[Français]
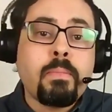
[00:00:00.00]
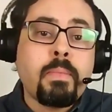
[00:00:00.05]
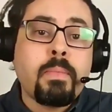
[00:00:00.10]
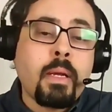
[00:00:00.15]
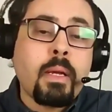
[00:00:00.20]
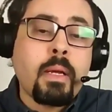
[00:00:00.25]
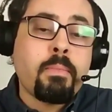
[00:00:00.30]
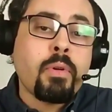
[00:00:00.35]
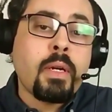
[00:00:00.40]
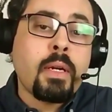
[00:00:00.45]
par
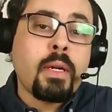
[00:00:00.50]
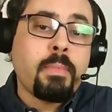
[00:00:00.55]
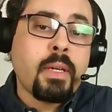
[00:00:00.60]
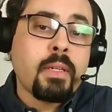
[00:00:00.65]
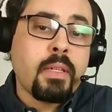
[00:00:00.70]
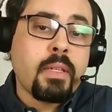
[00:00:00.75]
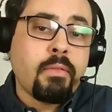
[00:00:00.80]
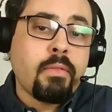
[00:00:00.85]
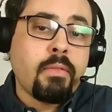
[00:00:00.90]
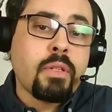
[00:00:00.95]
rapport à la
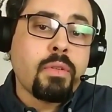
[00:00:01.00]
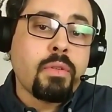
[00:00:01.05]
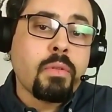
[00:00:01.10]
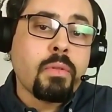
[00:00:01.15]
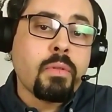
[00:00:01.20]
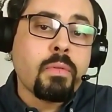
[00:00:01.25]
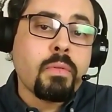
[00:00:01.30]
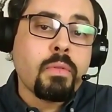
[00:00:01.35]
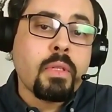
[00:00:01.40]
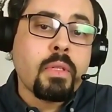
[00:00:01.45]

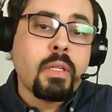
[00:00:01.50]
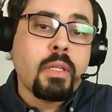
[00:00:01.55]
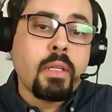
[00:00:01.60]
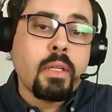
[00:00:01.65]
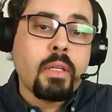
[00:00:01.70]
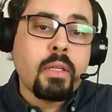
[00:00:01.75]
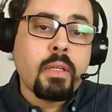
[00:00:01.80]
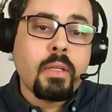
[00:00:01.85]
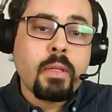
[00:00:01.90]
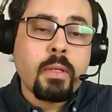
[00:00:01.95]
préservation
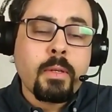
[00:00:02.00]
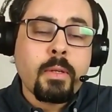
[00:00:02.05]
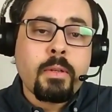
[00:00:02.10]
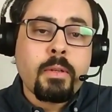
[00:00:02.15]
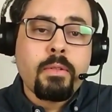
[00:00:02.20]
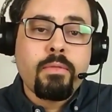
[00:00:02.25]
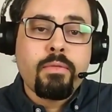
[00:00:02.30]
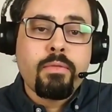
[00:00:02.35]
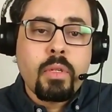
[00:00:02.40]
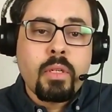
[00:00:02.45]
des
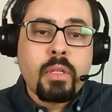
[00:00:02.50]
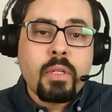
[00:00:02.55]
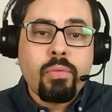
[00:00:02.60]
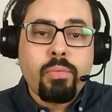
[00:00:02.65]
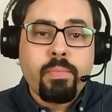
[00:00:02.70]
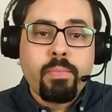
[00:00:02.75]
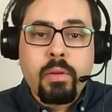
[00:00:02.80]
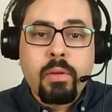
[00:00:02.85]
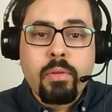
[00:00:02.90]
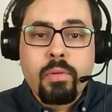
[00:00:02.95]

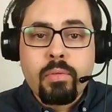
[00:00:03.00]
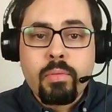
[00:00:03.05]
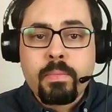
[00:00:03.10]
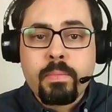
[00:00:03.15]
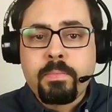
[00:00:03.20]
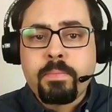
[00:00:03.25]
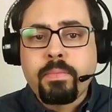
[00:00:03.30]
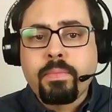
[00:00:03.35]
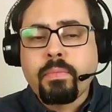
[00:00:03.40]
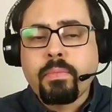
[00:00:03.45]
follicules pileux.